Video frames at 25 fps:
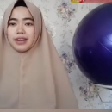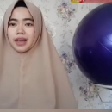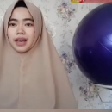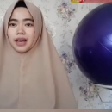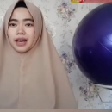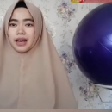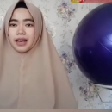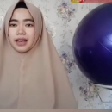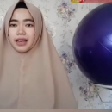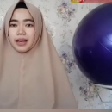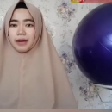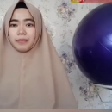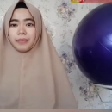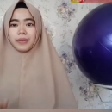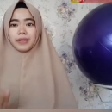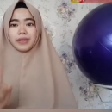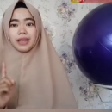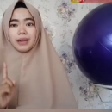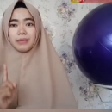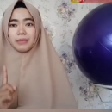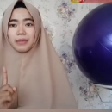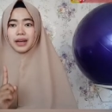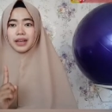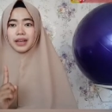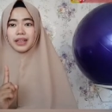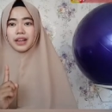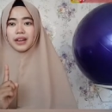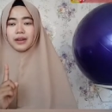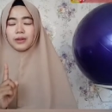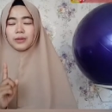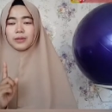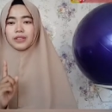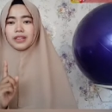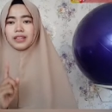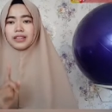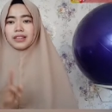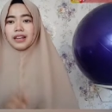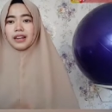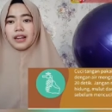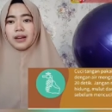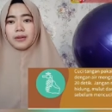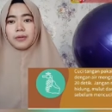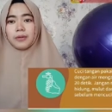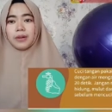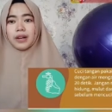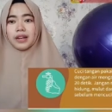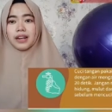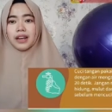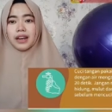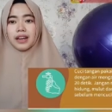Nah, yang pertama yang harus kita
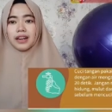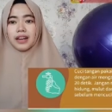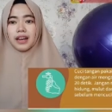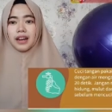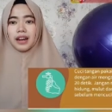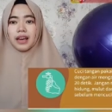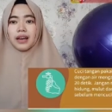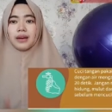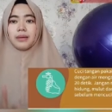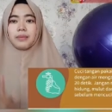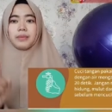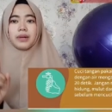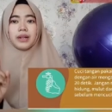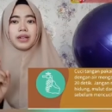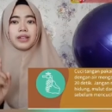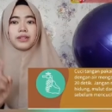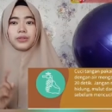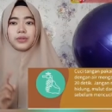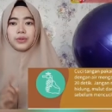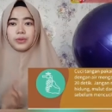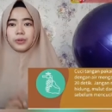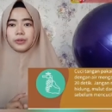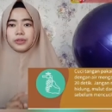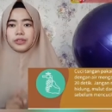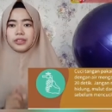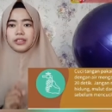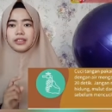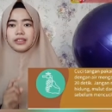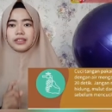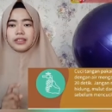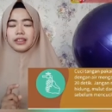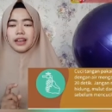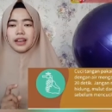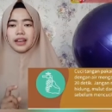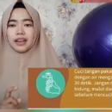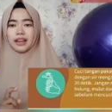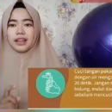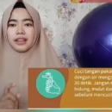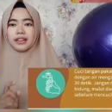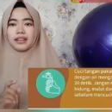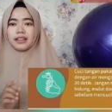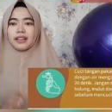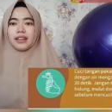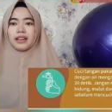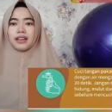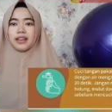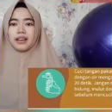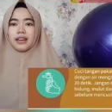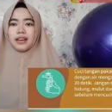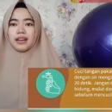lakukan adalah mencuci
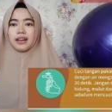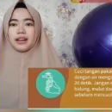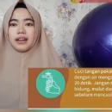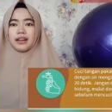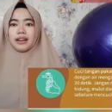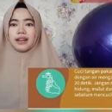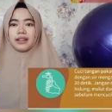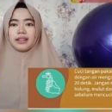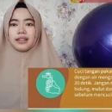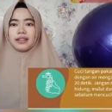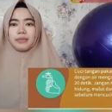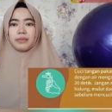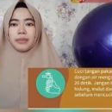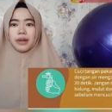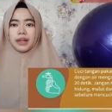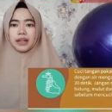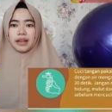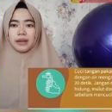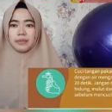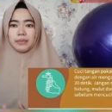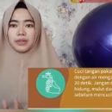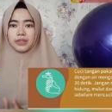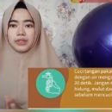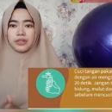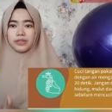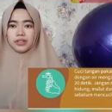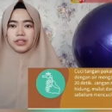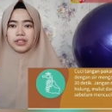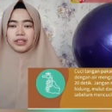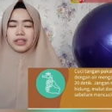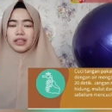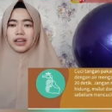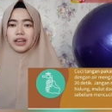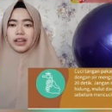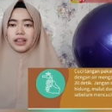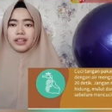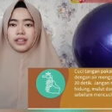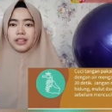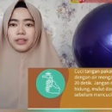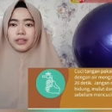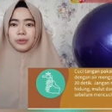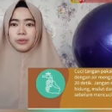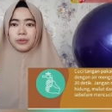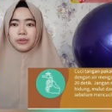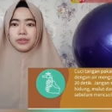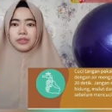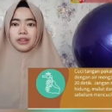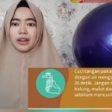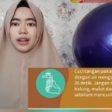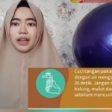tangan. Dimana mencuci tangan
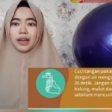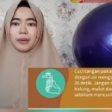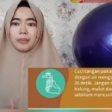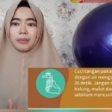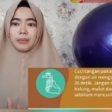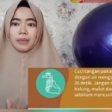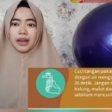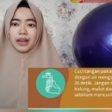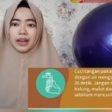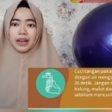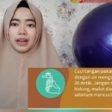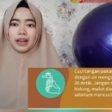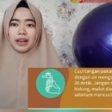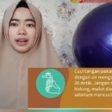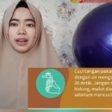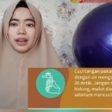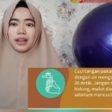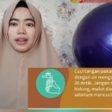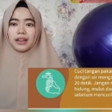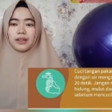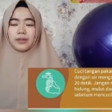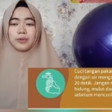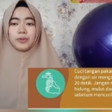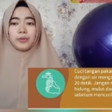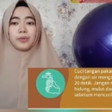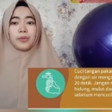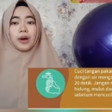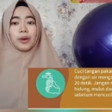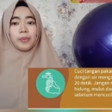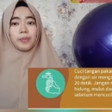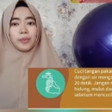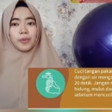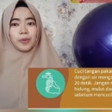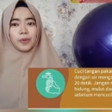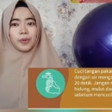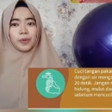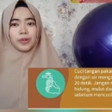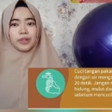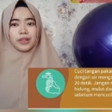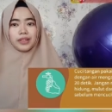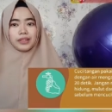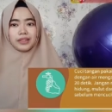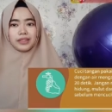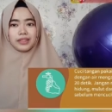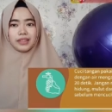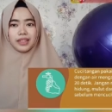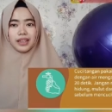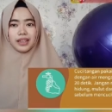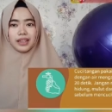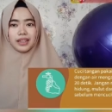itu selama 20
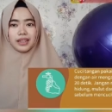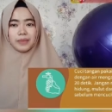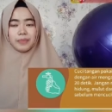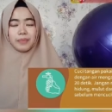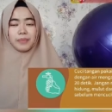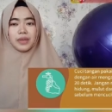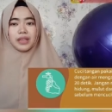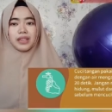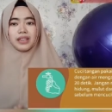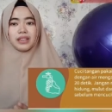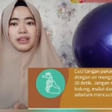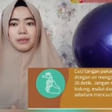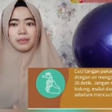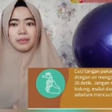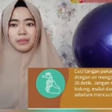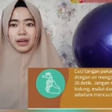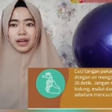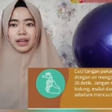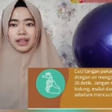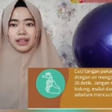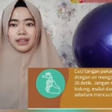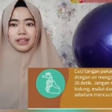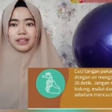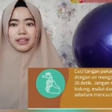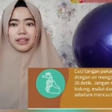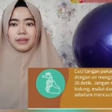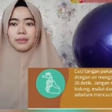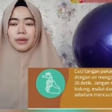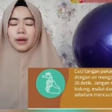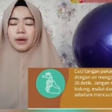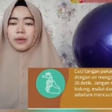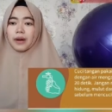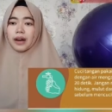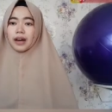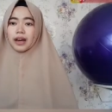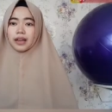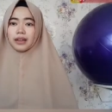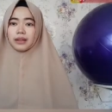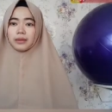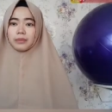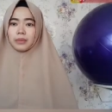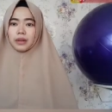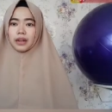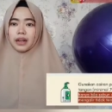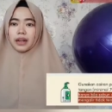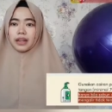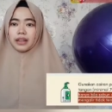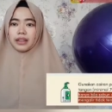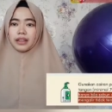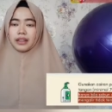detik minimal di bawah air
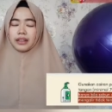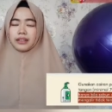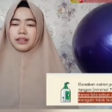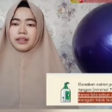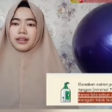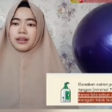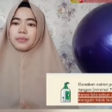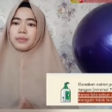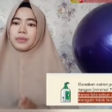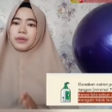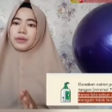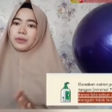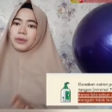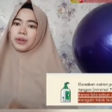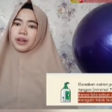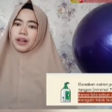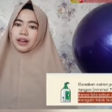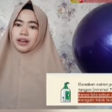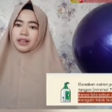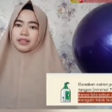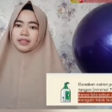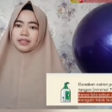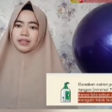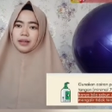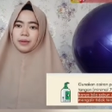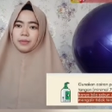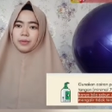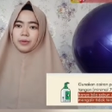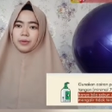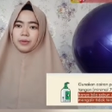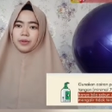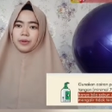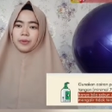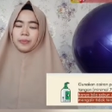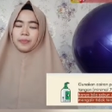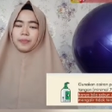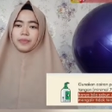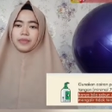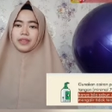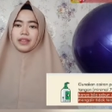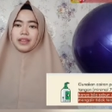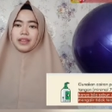mengalir dan menggunakan sabun